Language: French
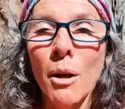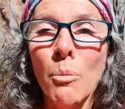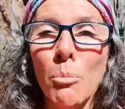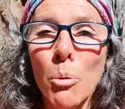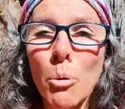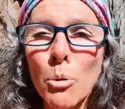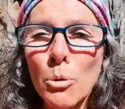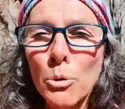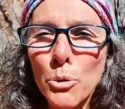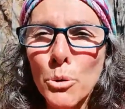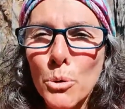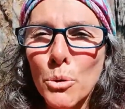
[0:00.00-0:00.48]

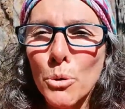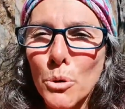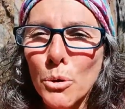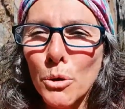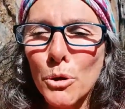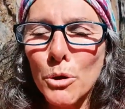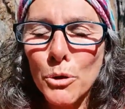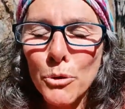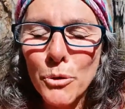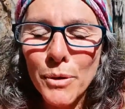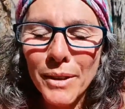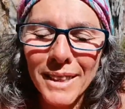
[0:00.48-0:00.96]
Bonjour,
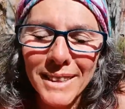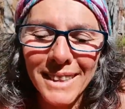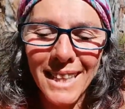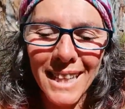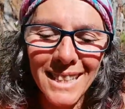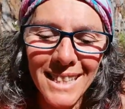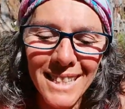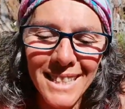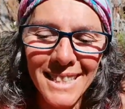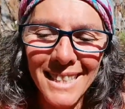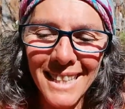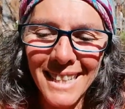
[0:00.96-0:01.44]
je suis
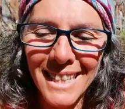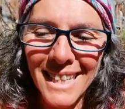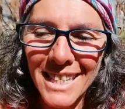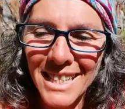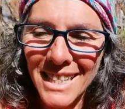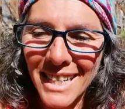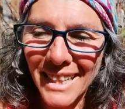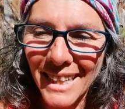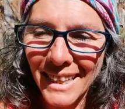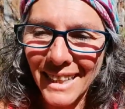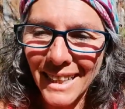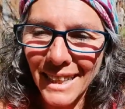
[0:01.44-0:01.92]
Christelle Lissi de la
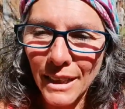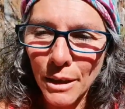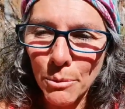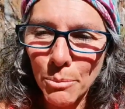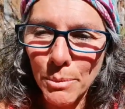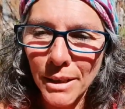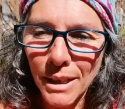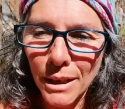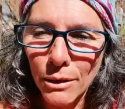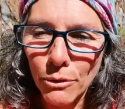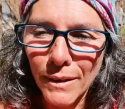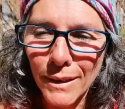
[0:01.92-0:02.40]
chaîne
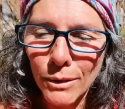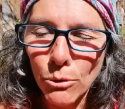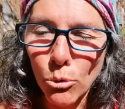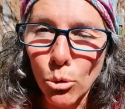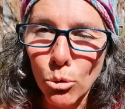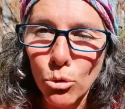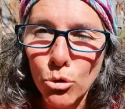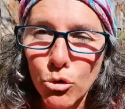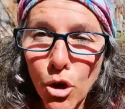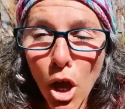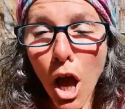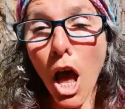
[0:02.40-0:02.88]
Académie de la Nouvelle
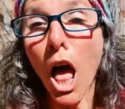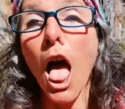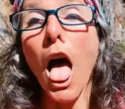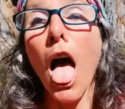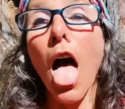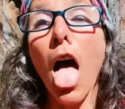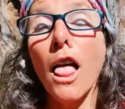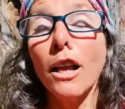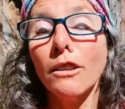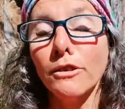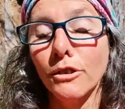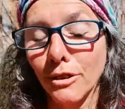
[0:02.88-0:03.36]

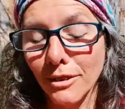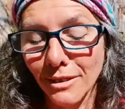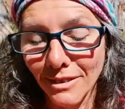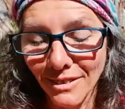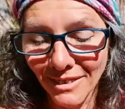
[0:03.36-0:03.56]
Conscience.